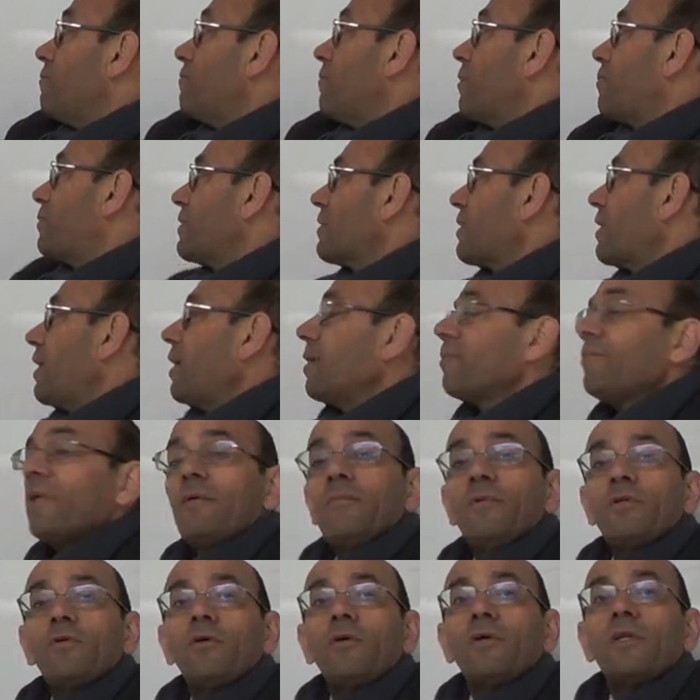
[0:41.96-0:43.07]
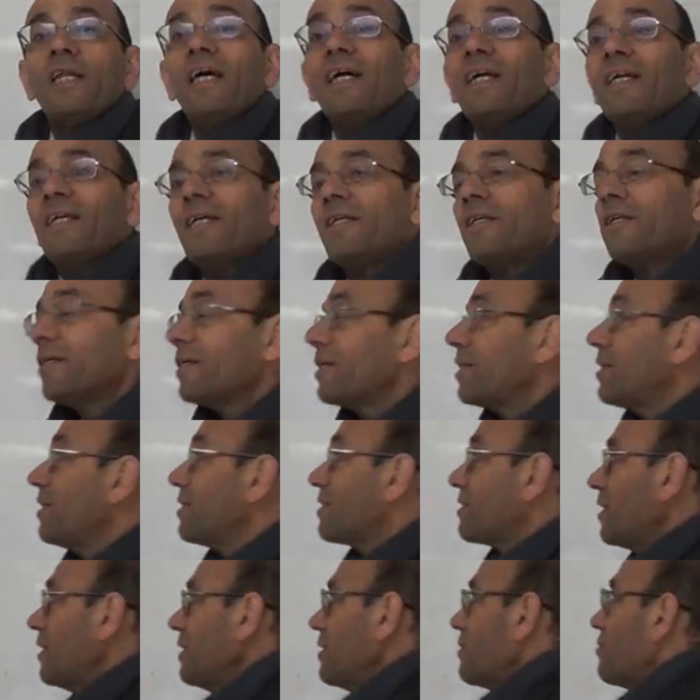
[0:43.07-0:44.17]
فبيطلع المي من هون لكن اللي
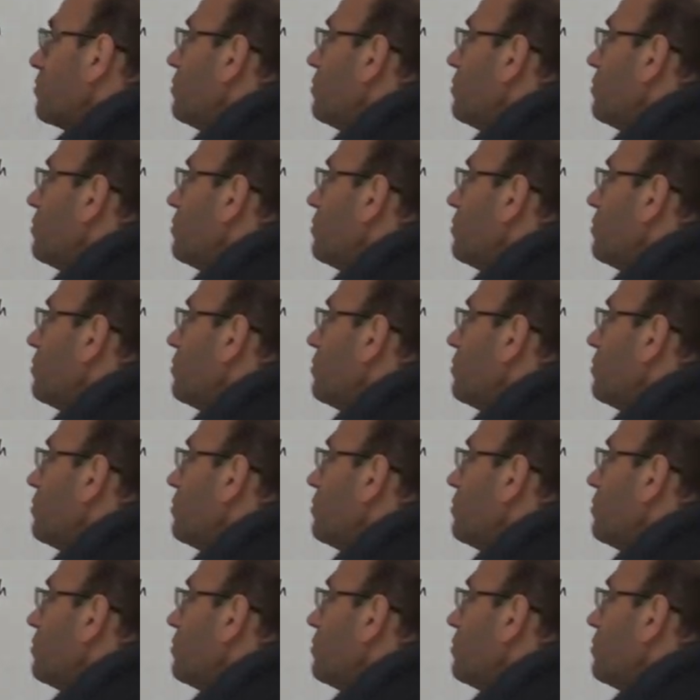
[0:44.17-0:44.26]
صاير